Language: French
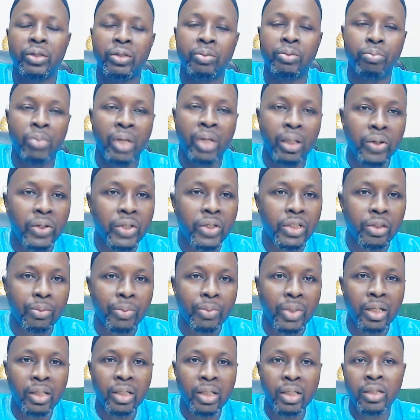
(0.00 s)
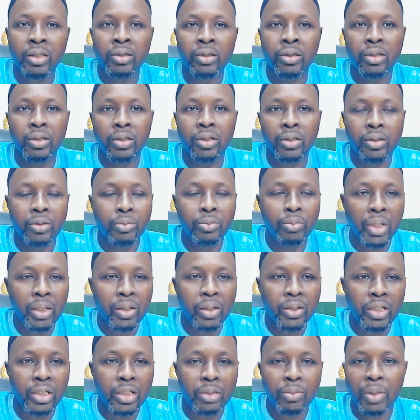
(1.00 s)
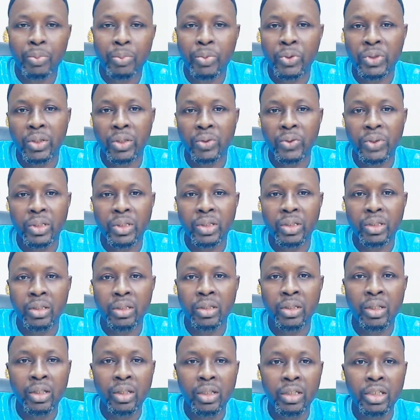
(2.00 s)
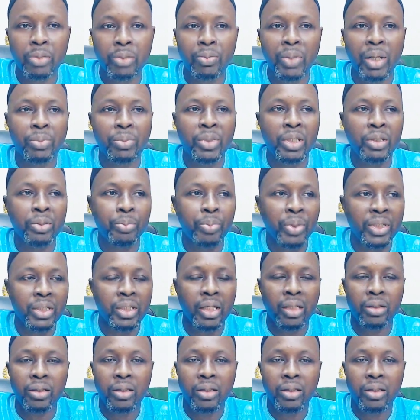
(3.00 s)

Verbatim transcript: Malheureusement, euh, malheureusement pour ces aussi imams qui présentent